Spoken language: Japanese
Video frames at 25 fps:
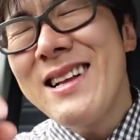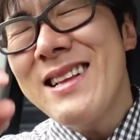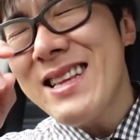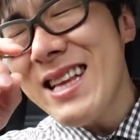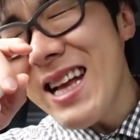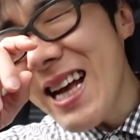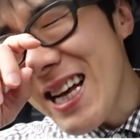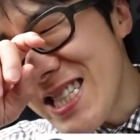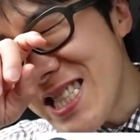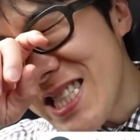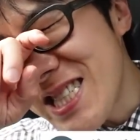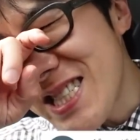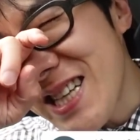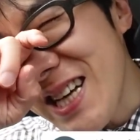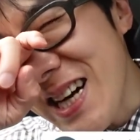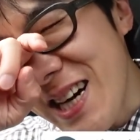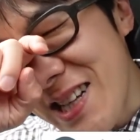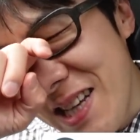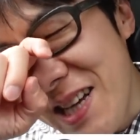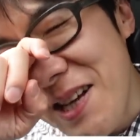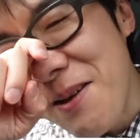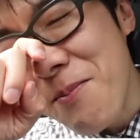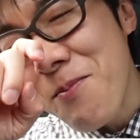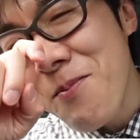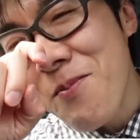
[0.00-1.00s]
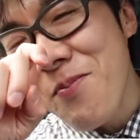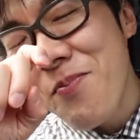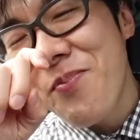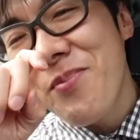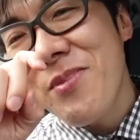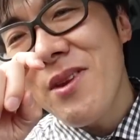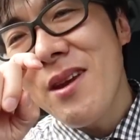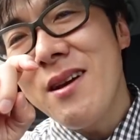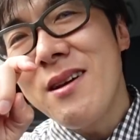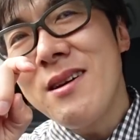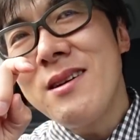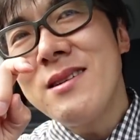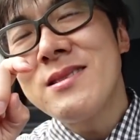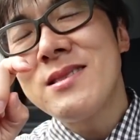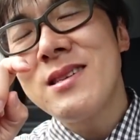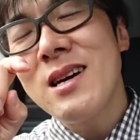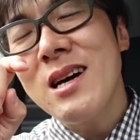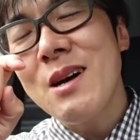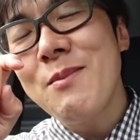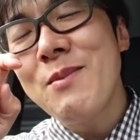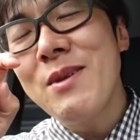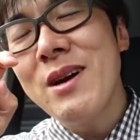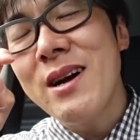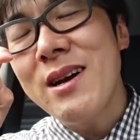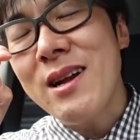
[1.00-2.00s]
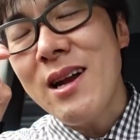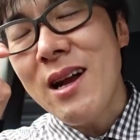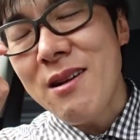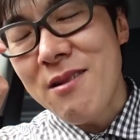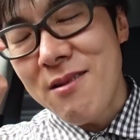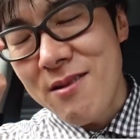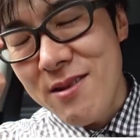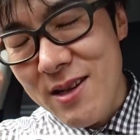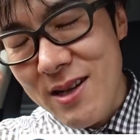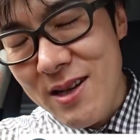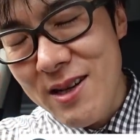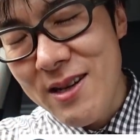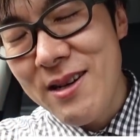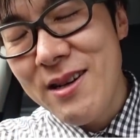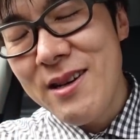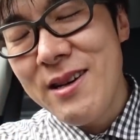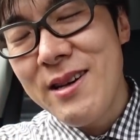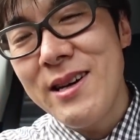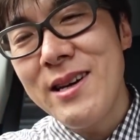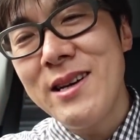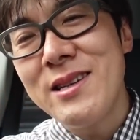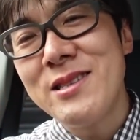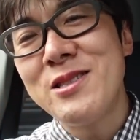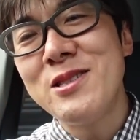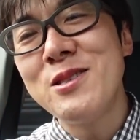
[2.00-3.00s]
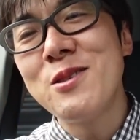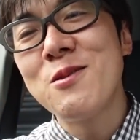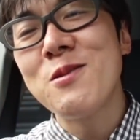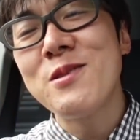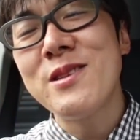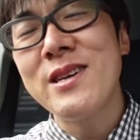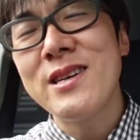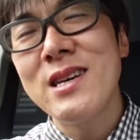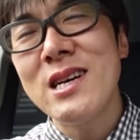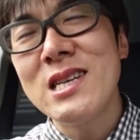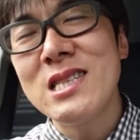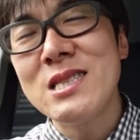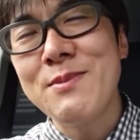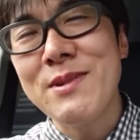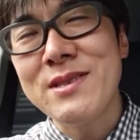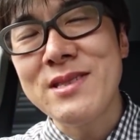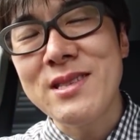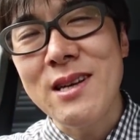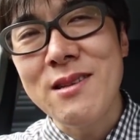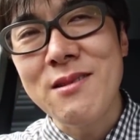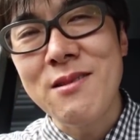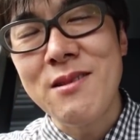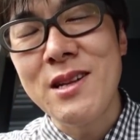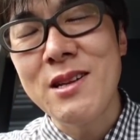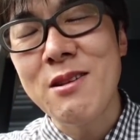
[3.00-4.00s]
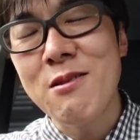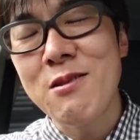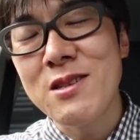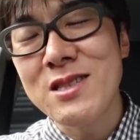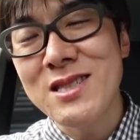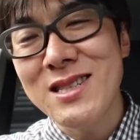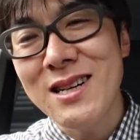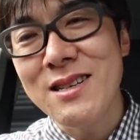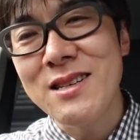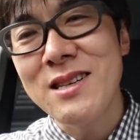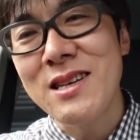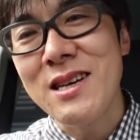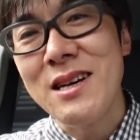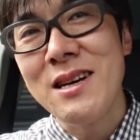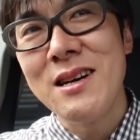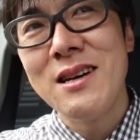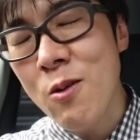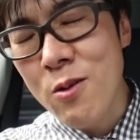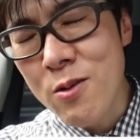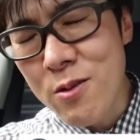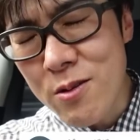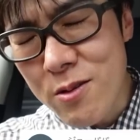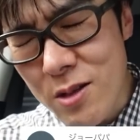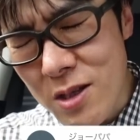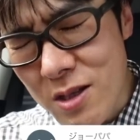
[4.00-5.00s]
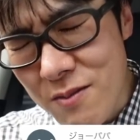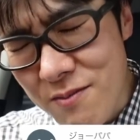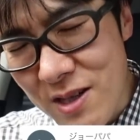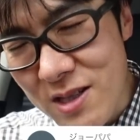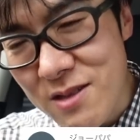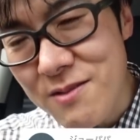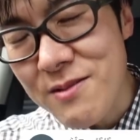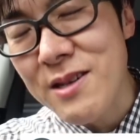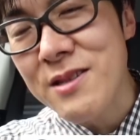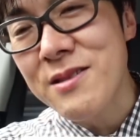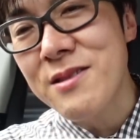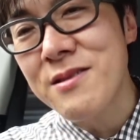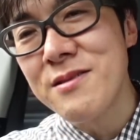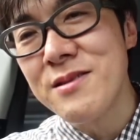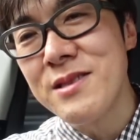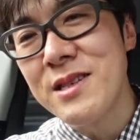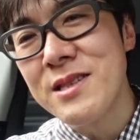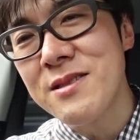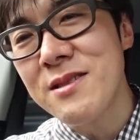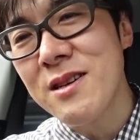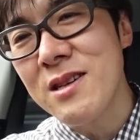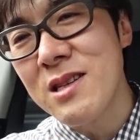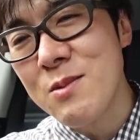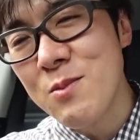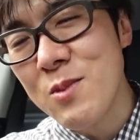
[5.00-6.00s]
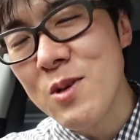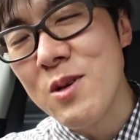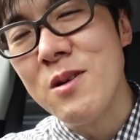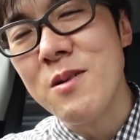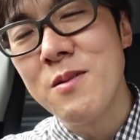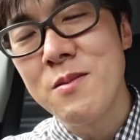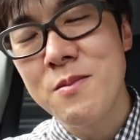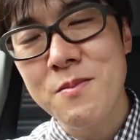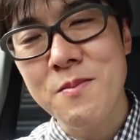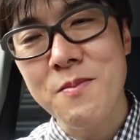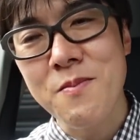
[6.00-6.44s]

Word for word: 確かに、相模原のね、えー、中古タイヤ市場さんのレトロ自販機、本当にワクワクするんですけども、